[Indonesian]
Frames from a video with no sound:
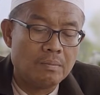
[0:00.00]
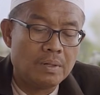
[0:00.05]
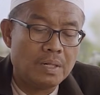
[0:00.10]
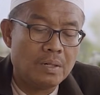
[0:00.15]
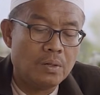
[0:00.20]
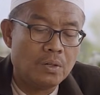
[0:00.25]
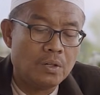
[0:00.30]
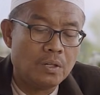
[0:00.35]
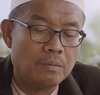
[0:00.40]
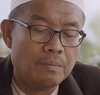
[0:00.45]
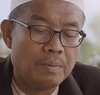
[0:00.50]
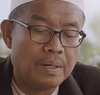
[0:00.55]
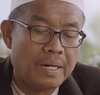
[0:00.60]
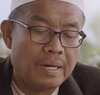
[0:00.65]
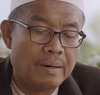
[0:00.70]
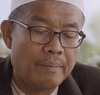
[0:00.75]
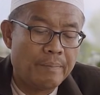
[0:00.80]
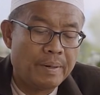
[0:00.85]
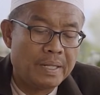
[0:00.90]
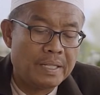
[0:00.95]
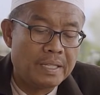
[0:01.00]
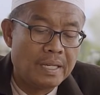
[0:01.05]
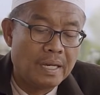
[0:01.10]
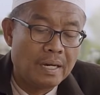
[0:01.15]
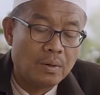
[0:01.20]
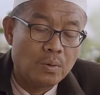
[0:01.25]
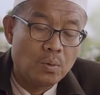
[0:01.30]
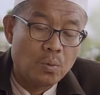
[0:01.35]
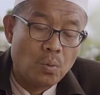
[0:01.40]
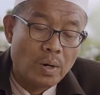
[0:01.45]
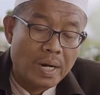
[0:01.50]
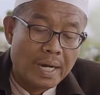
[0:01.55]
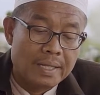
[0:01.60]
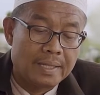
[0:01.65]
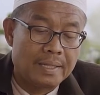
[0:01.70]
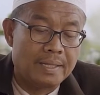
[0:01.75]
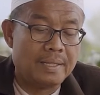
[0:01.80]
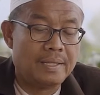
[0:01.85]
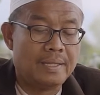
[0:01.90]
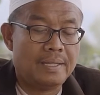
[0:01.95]
menurut pendapat yang
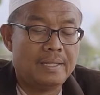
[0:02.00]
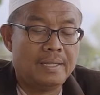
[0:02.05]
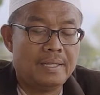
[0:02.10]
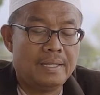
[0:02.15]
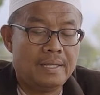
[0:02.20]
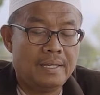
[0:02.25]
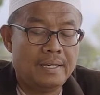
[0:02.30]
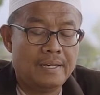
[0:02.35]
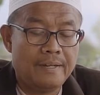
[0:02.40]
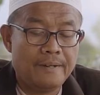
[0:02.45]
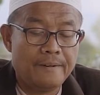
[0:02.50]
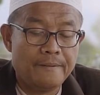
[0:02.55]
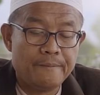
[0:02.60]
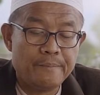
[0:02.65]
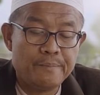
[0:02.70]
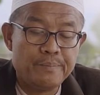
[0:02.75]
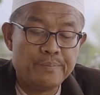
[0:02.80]
kuat, ya.